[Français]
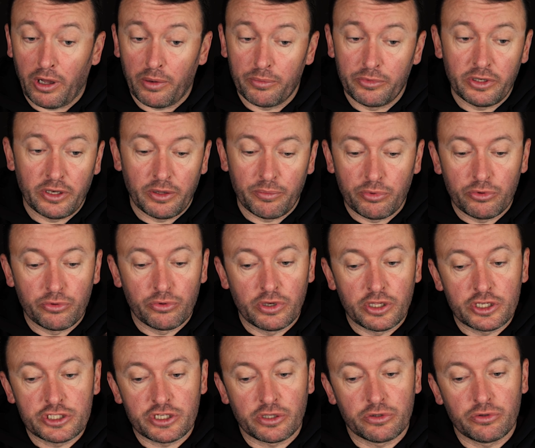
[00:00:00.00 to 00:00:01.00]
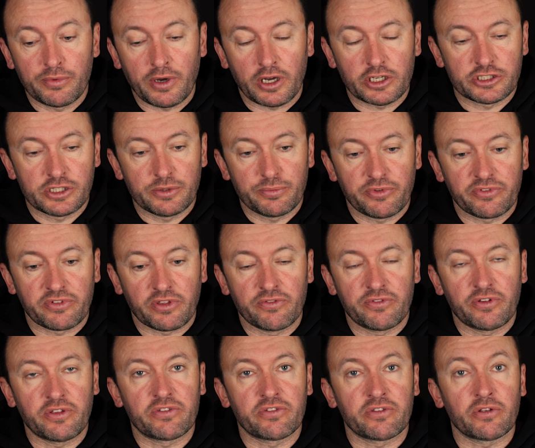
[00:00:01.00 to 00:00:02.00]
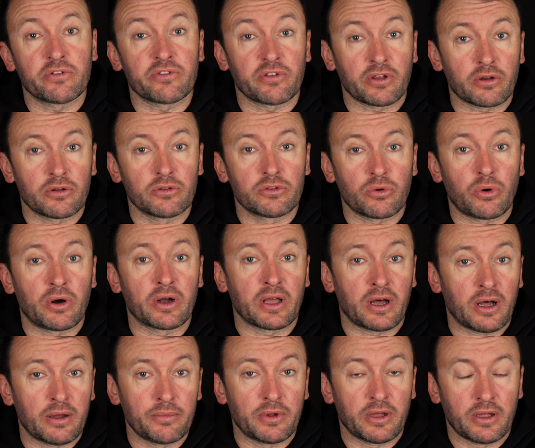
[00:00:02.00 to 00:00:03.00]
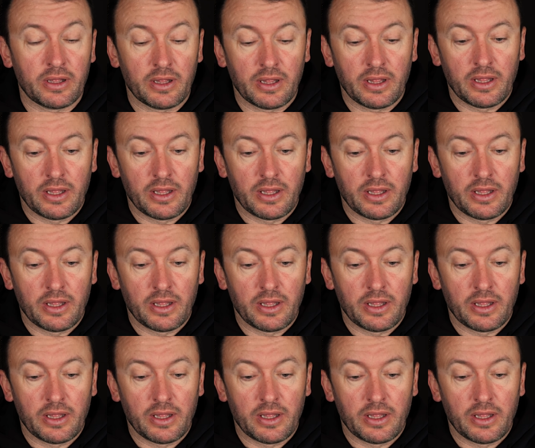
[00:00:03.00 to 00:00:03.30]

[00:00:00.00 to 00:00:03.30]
parmi les plus légers du marché, puisqu'il fait 153 grammes.